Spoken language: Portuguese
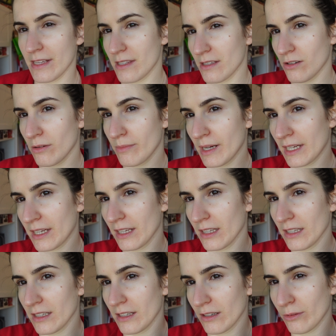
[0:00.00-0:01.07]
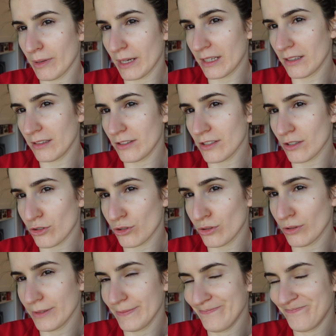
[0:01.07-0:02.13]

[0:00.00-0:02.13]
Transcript: É assim como, aquela, como aquele exaustor